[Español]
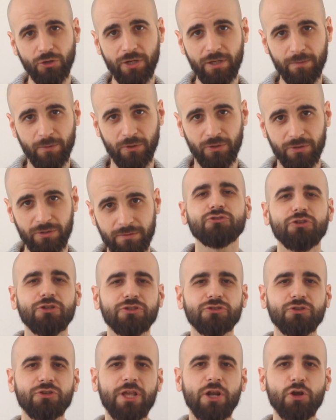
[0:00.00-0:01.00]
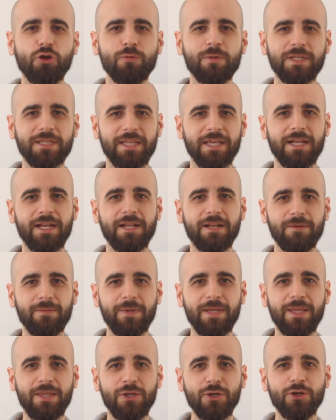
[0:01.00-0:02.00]
libros. Todo esto ya lo comenté en el
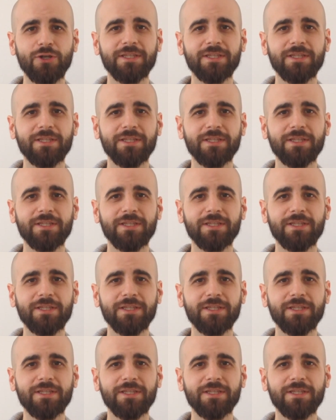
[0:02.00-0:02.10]
vídeo